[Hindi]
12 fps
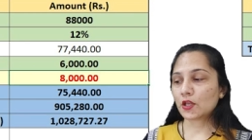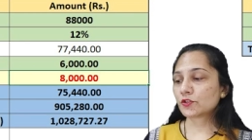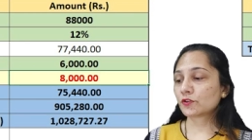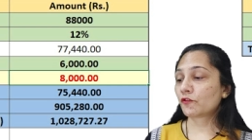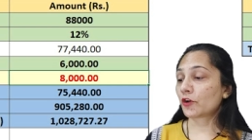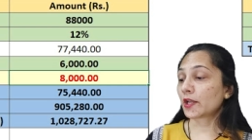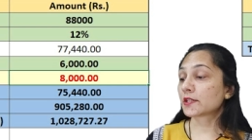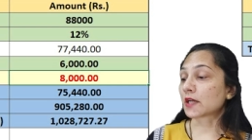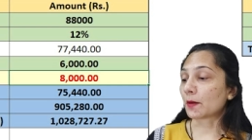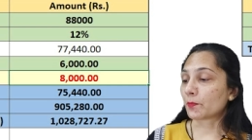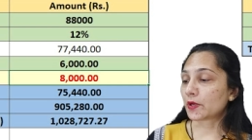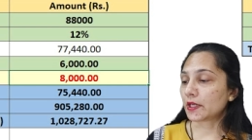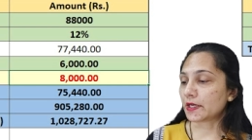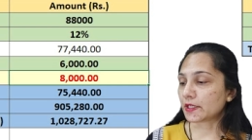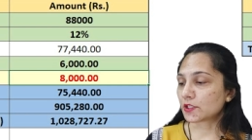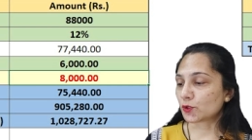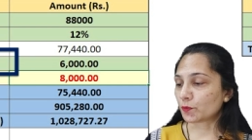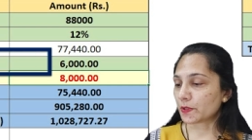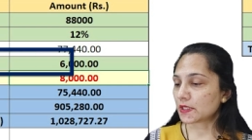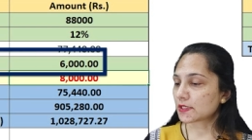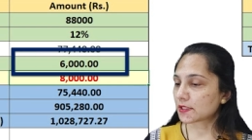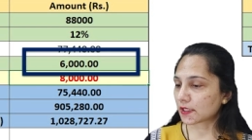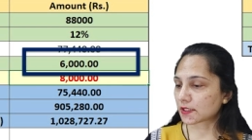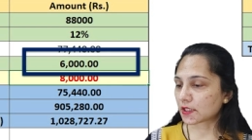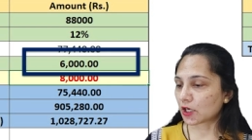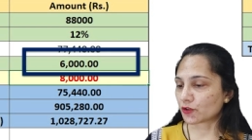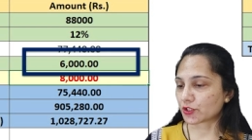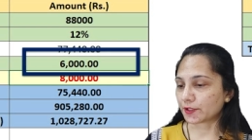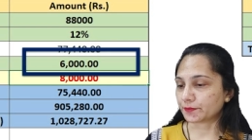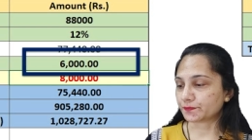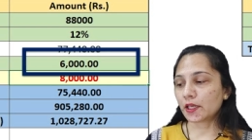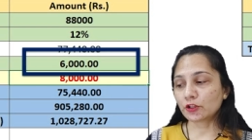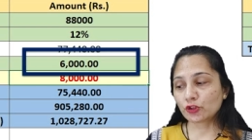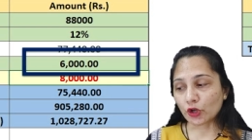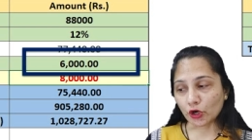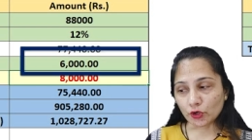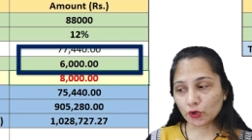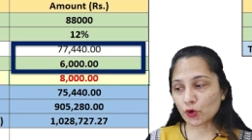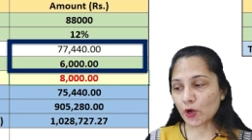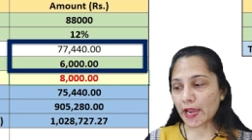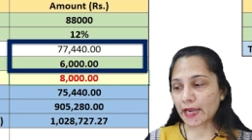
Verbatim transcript: सो फॉर एग्जाम्पल इट इज रुपीज सिक्स थाउजेंड इन दोनों को